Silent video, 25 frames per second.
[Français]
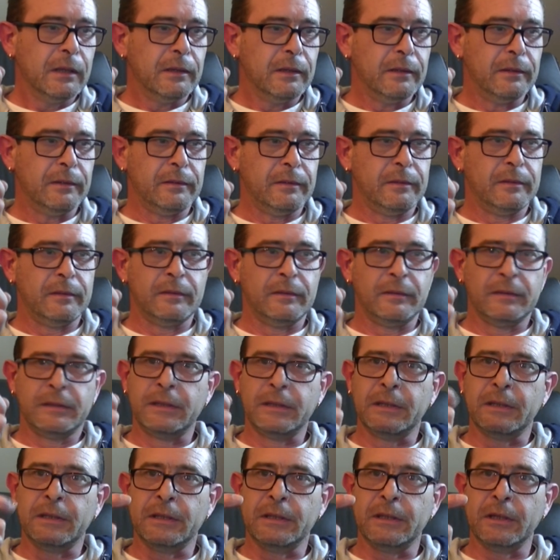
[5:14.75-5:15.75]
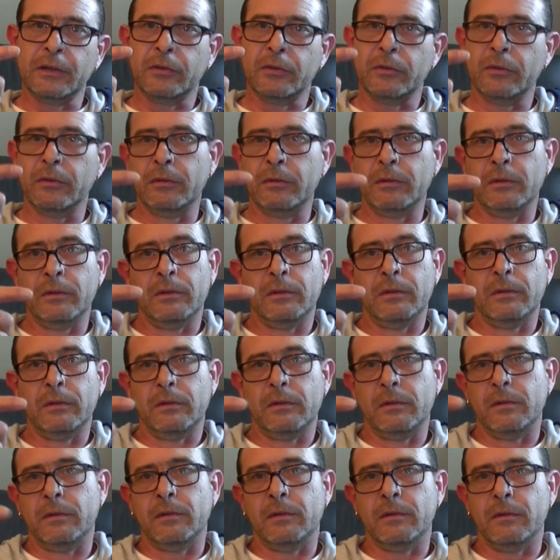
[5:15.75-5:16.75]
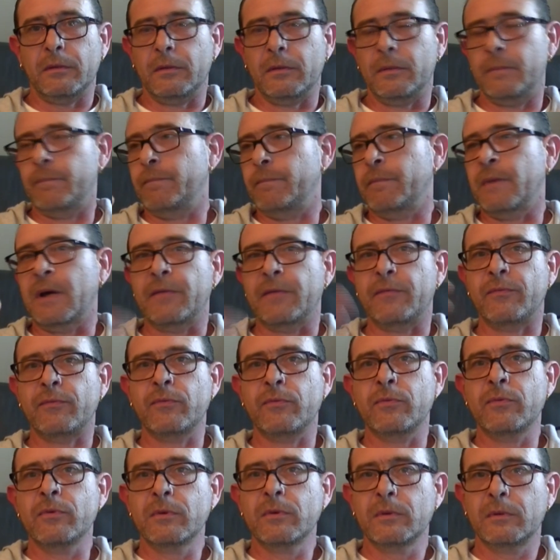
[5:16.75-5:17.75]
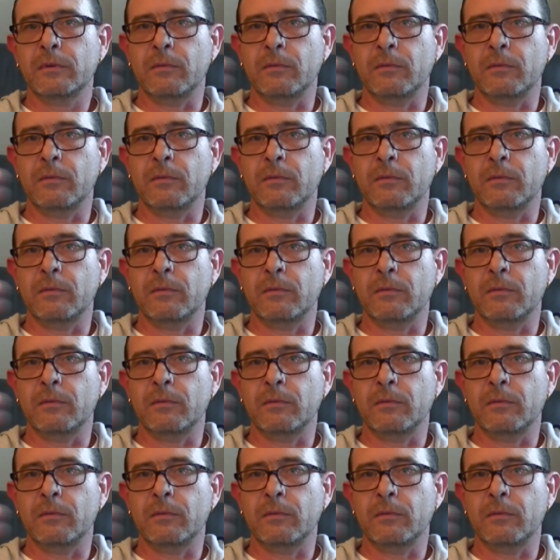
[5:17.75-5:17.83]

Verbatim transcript: Euh, c'est-à-dire que bah, vous,